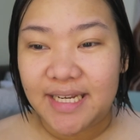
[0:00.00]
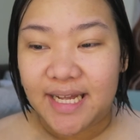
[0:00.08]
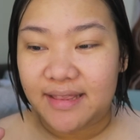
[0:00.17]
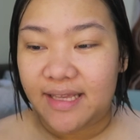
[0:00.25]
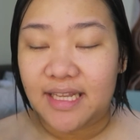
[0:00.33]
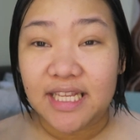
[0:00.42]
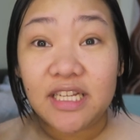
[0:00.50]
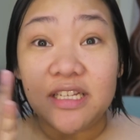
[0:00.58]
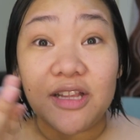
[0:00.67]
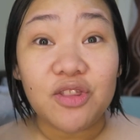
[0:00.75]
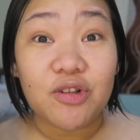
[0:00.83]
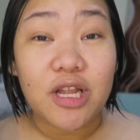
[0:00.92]
na natin.
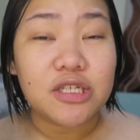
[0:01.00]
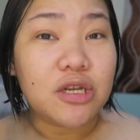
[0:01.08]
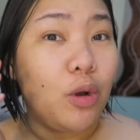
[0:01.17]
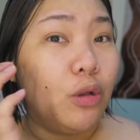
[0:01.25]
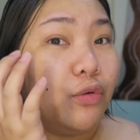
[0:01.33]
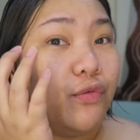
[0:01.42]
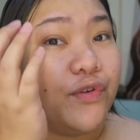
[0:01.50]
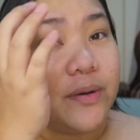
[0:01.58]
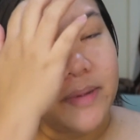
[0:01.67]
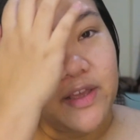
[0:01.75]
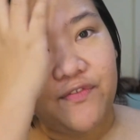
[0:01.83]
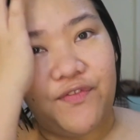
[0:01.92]
Idadot ko lang siya all over
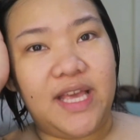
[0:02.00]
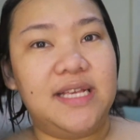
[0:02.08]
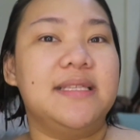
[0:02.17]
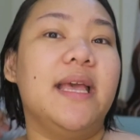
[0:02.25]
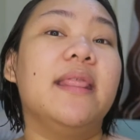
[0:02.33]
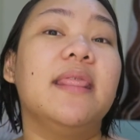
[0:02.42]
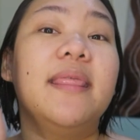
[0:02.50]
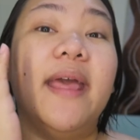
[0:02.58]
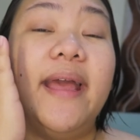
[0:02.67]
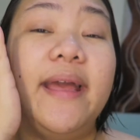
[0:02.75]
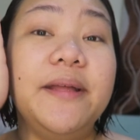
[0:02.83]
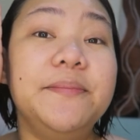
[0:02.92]
my face. And
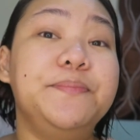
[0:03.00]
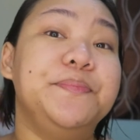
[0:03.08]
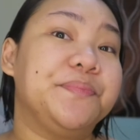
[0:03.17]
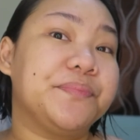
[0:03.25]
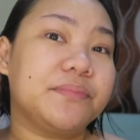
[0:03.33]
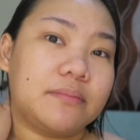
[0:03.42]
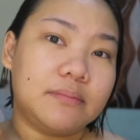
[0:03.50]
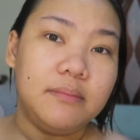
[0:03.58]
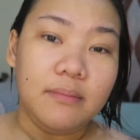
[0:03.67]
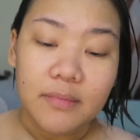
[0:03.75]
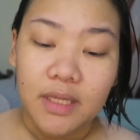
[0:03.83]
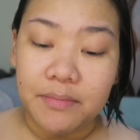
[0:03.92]
then,
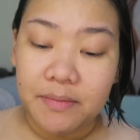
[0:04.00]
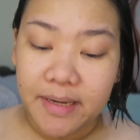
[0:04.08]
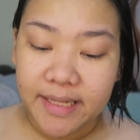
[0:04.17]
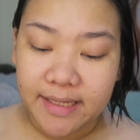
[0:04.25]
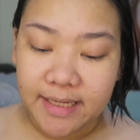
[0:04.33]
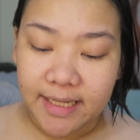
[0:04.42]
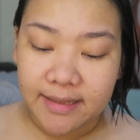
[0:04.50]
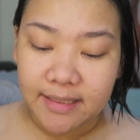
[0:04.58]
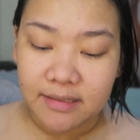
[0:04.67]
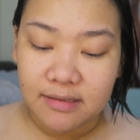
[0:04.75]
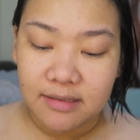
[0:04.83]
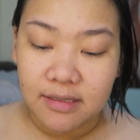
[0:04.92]
i-blend na natin.